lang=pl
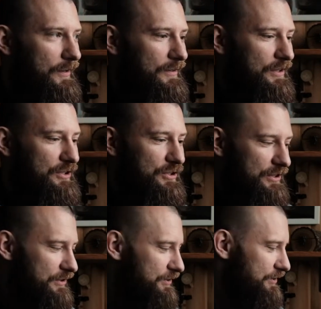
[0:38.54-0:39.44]

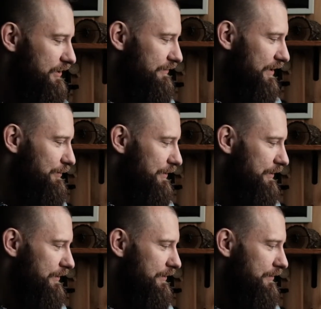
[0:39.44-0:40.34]
Jeszcze
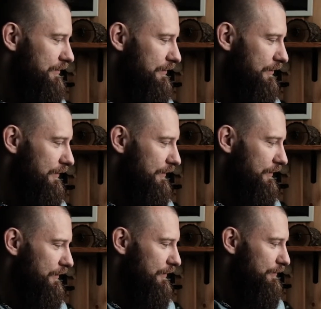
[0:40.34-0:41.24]
zgrywamy,
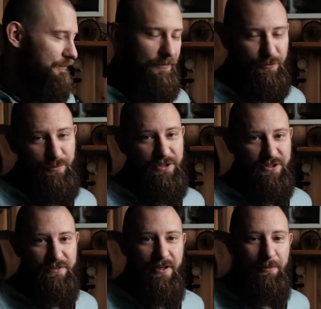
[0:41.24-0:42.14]
w sumie nie
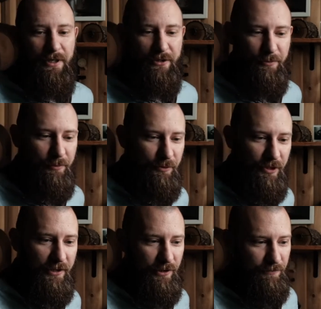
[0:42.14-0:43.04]
zgrywamy, ale robimy
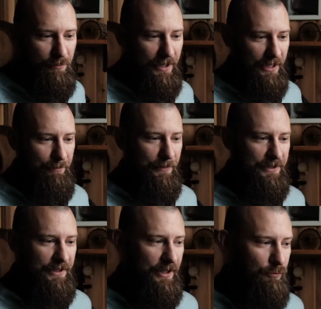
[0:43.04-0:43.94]
dodatkowy backup
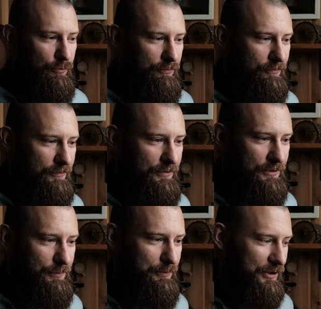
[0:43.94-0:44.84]
materiałów
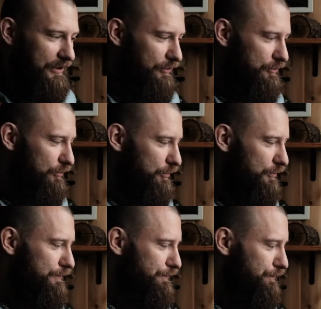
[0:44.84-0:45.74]
z poprzedniego ślubu.